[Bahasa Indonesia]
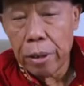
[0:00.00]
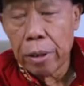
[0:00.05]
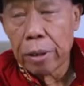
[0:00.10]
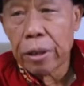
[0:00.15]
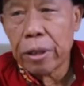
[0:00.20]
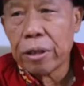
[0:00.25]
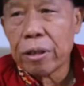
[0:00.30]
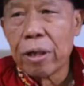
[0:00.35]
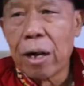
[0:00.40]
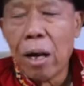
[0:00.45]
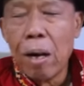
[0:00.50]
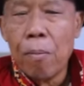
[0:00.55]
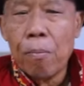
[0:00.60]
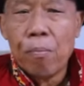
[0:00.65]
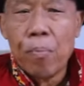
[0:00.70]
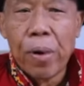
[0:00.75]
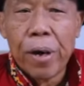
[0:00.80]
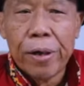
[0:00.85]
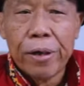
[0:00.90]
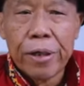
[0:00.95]
Kita
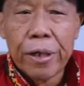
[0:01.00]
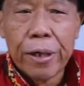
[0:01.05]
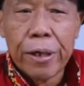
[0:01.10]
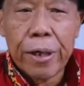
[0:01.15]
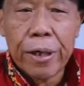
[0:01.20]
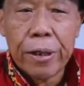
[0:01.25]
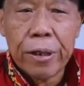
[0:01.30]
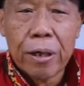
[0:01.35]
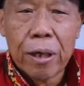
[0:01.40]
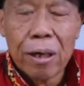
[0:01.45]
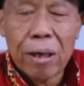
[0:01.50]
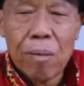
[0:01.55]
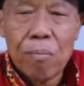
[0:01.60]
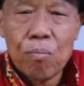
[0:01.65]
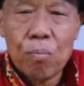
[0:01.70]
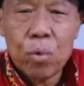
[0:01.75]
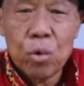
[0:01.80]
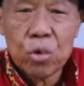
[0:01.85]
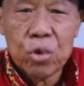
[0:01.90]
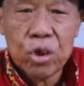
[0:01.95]
berdiri
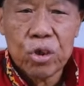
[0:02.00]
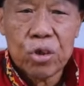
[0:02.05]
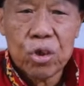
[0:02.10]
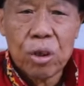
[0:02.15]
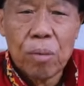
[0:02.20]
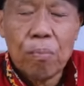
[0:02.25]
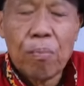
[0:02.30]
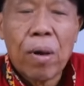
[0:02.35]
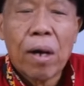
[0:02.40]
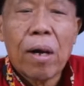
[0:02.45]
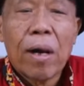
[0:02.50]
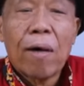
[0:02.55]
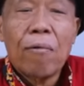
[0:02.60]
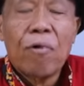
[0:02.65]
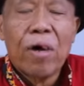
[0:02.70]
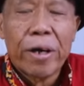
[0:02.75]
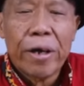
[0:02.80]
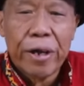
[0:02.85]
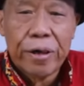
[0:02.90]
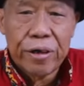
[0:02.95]
dalam posisi
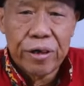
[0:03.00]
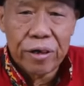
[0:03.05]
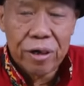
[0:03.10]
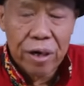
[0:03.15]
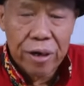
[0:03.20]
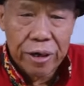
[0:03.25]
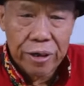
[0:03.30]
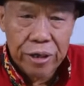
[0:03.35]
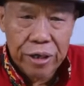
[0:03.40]
berlawanan dengan